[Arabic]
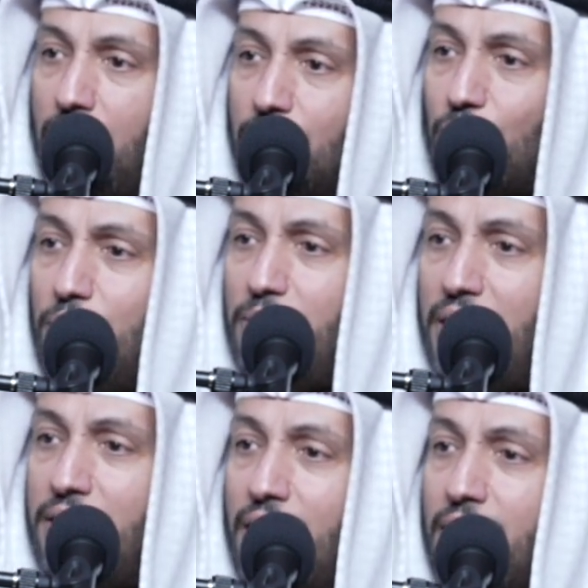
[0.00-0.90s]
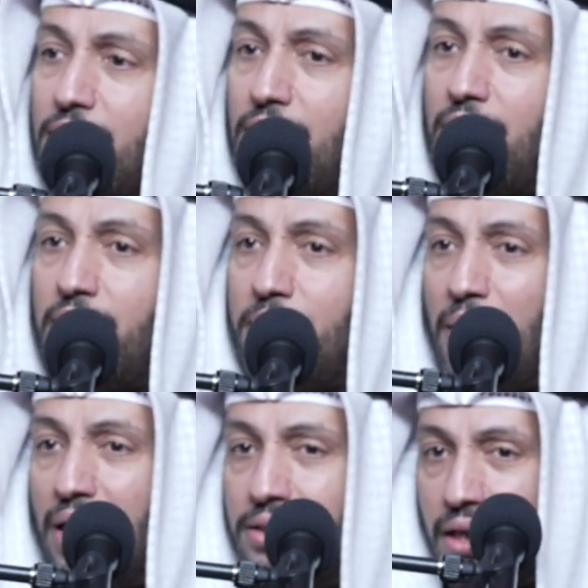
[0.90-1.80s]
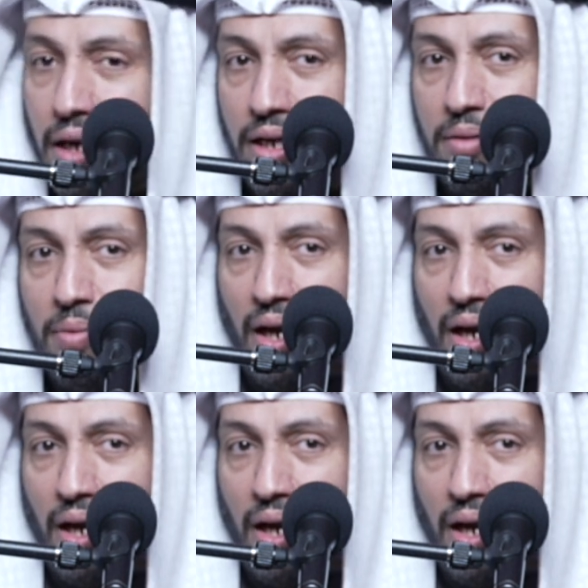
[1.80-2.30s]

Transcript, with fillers: يقول بأن هذه العبادة قائمة